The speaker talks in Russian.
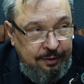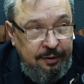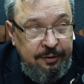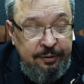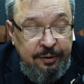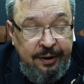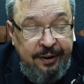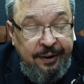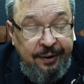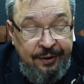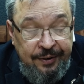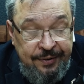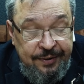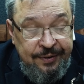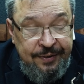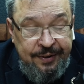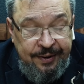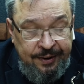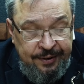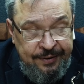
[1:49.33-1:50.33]
до границы
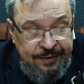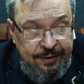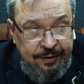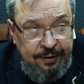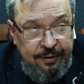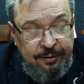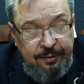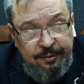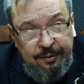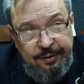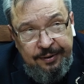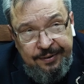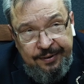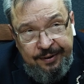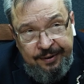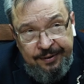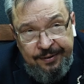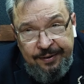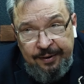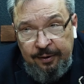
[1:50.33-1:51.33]
с Грецией, из
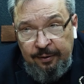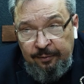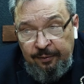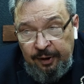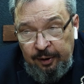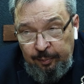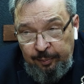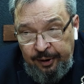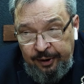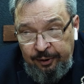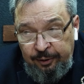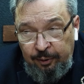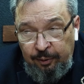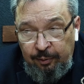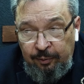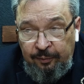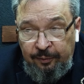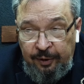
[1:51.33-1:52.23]
Греции в Албанию,